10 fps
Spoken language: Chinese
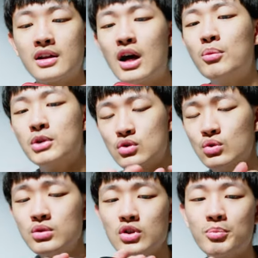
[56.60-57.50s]
那我们的
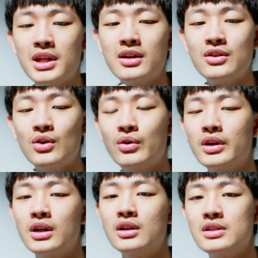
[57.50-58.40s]
左手边呢，有一
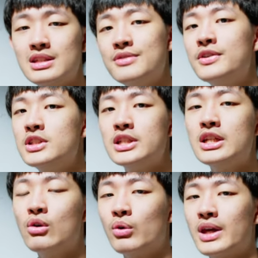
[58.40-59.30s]
个四分之
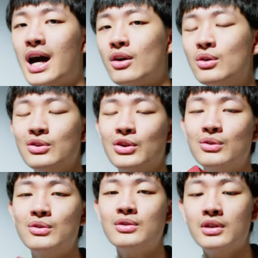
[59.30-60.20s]
一螺牙孔
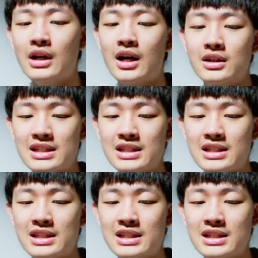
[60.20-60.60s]
洞，那